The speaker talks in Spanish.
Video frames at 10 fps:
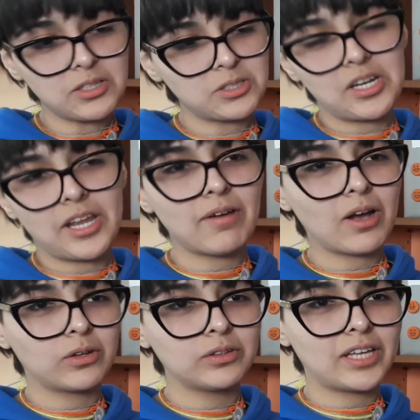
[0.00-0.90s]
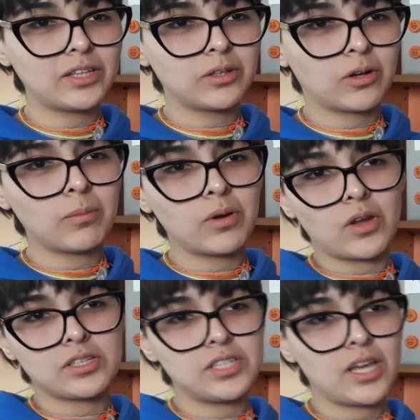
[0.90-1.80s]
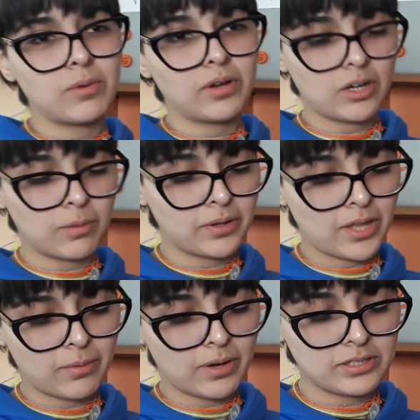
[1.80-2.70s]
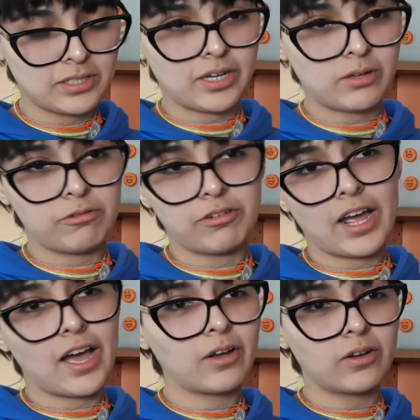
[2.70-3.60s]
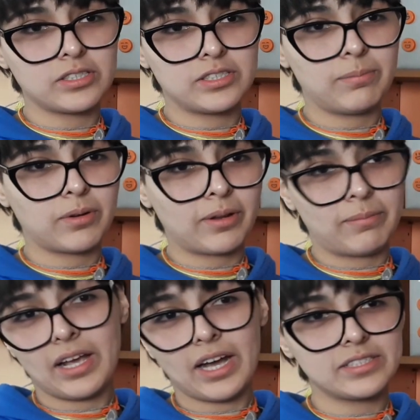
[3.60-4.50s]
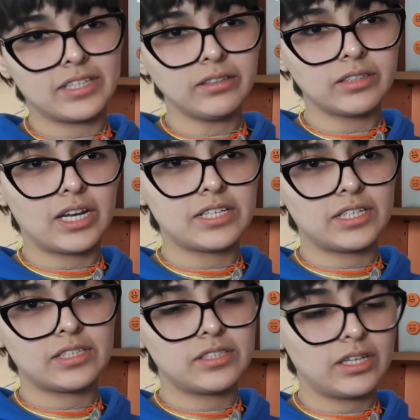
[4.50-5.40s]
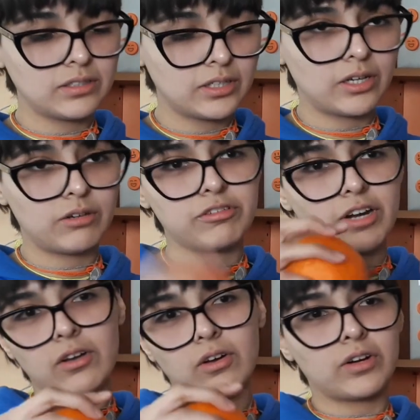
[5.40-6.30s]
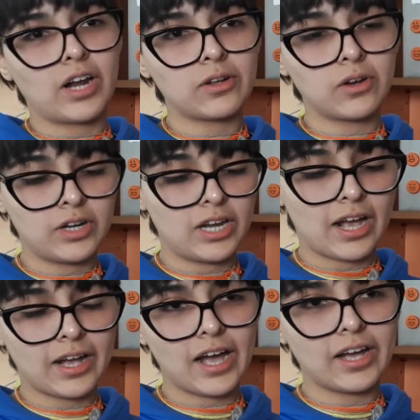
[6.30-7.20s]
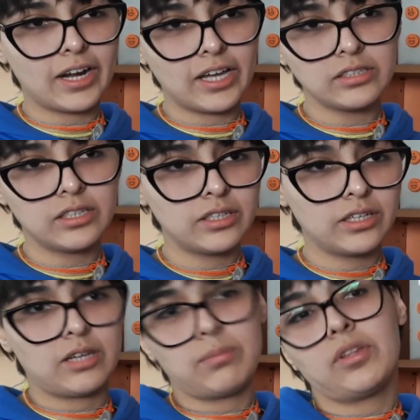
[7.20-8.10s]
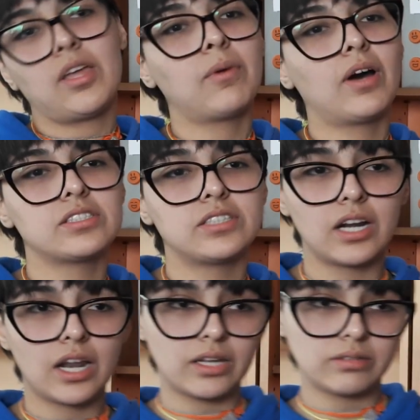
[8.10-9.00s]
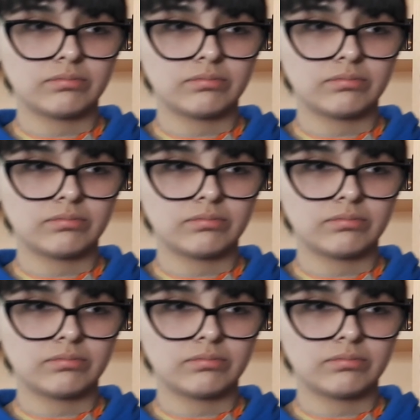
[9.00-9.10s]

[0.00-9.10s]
yo les iba contando cómo lo hacíamos, que lo podíamos hacer en un frasco así por mi casa, a la esencia, en un frasco con alcohol y las cáscaras, y que podíamos hacer la,